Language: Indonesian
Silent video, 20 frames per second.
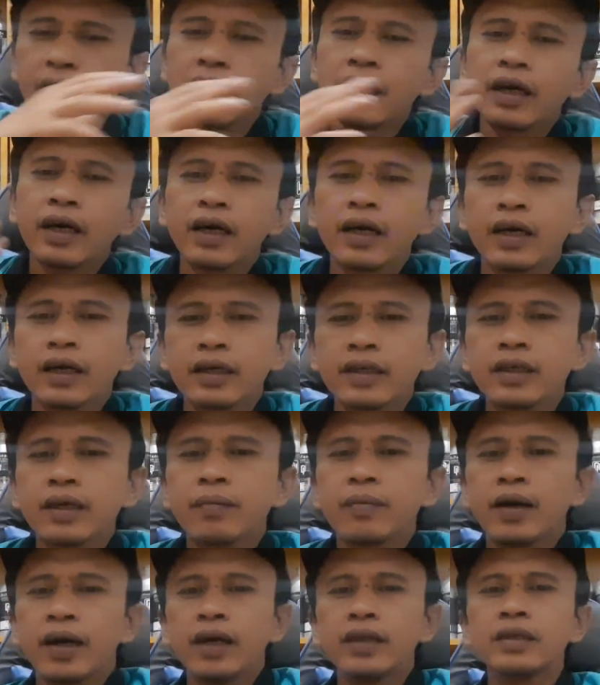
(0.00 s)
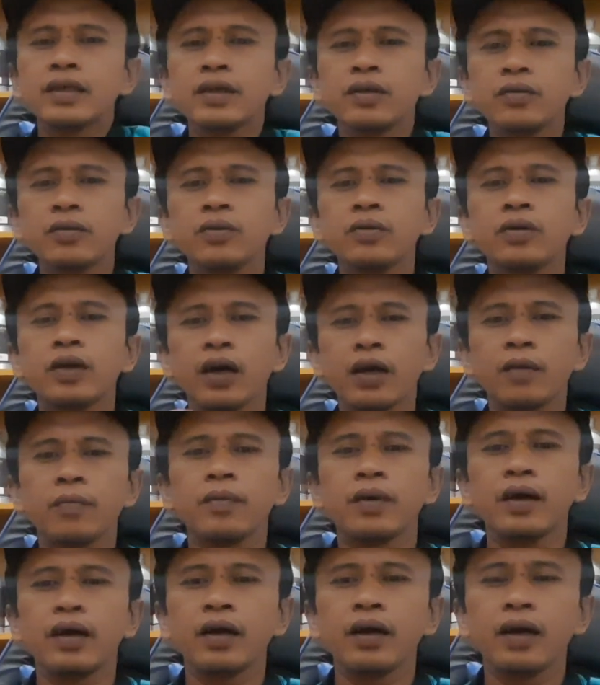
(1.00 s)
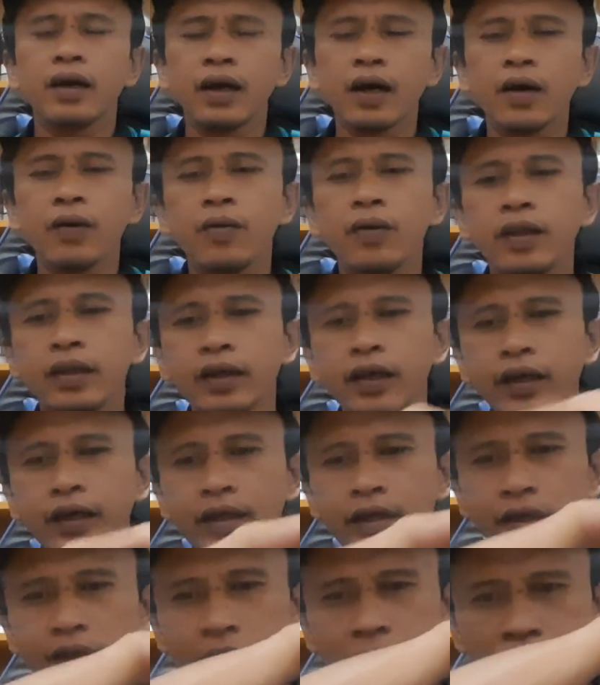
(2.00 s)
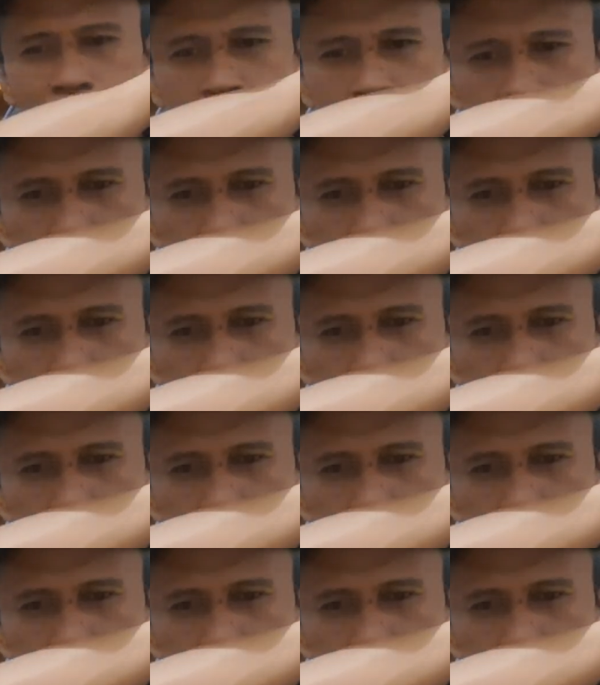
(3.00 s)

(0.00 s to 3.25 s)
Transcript: ada kesamaan sih untuk aroma awalnya ini